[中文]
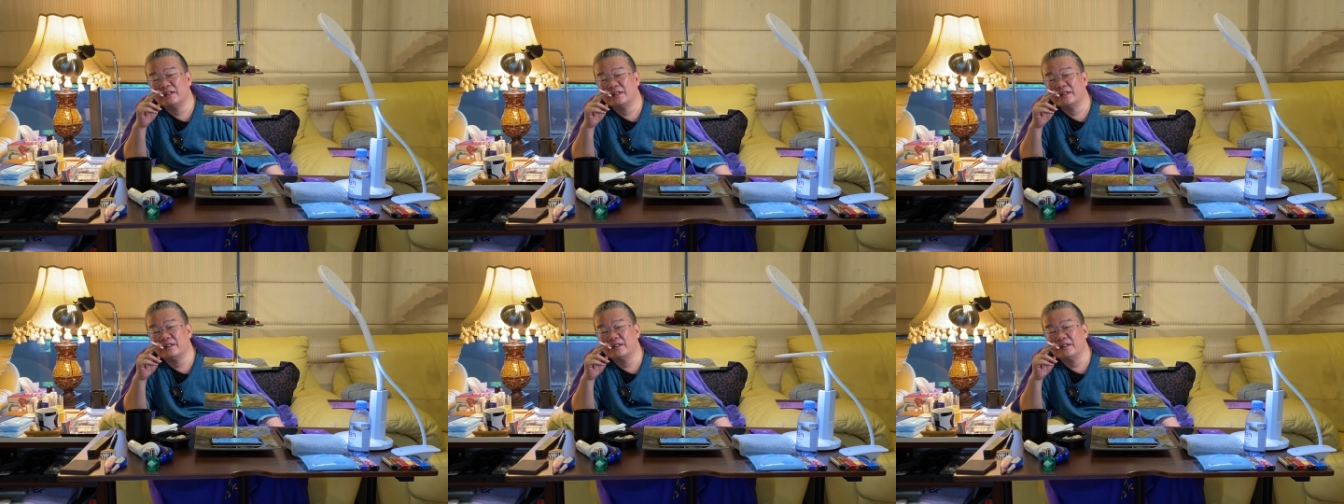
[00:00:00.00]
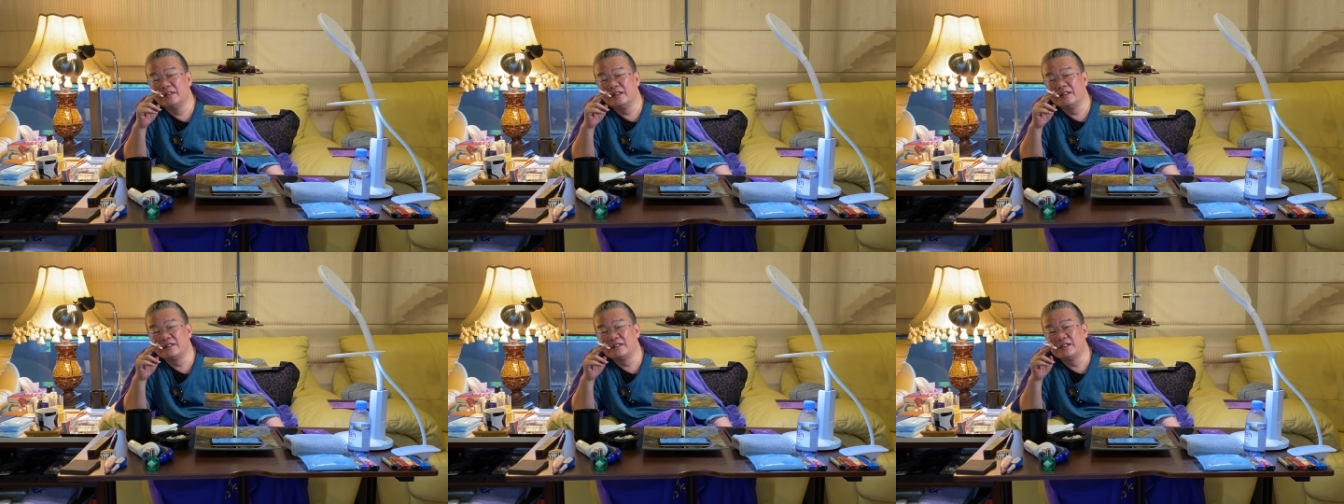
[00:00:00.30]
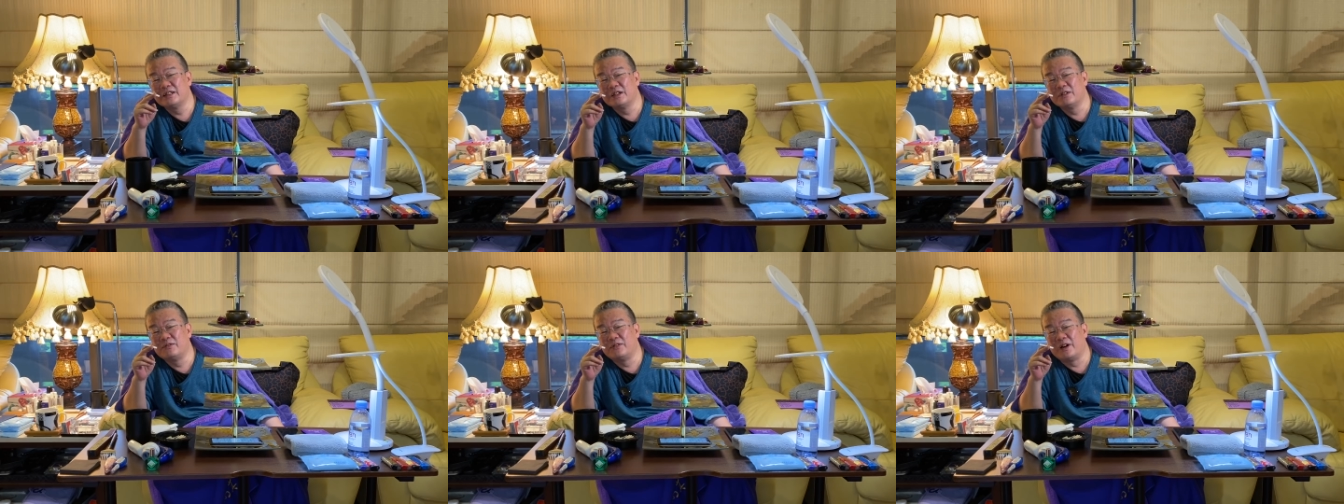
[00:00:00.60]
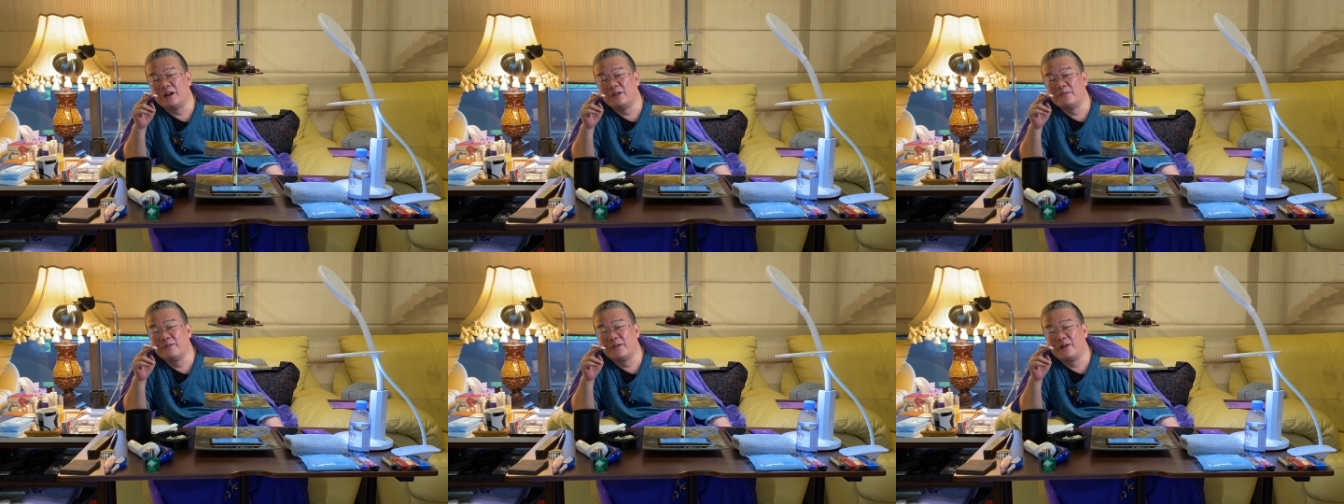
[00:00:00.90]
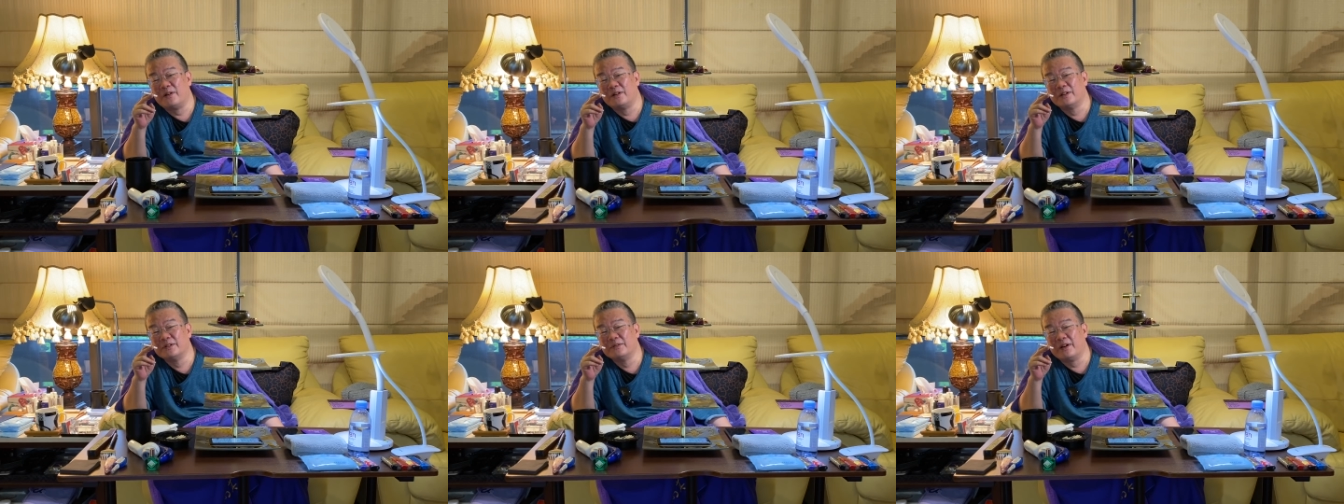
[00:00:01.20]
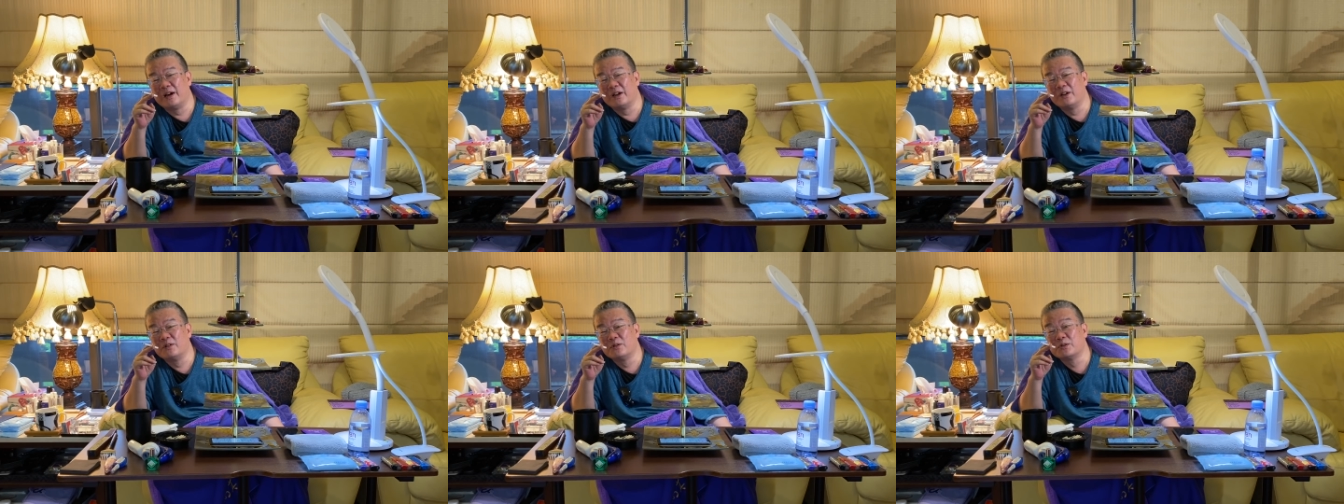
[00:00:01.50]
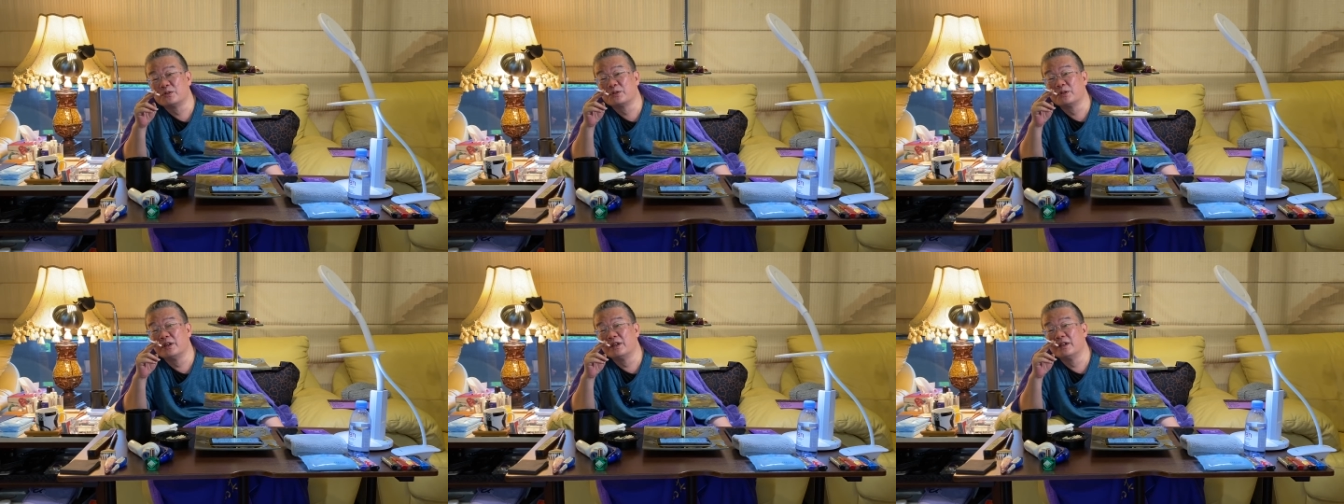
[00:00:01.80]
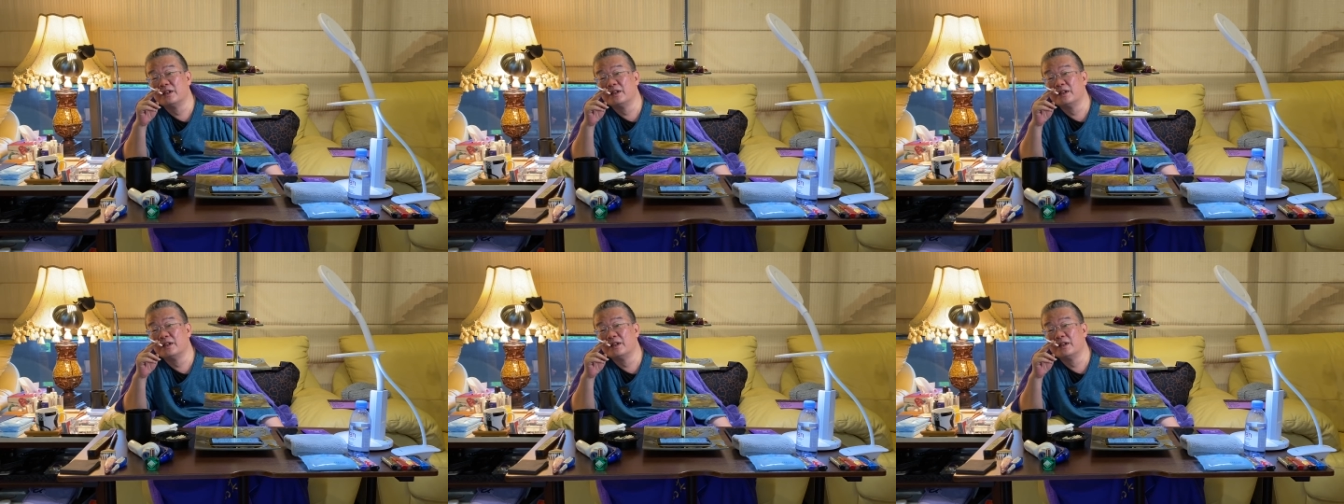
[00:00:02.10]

那是一个法宝，你把它弄碎。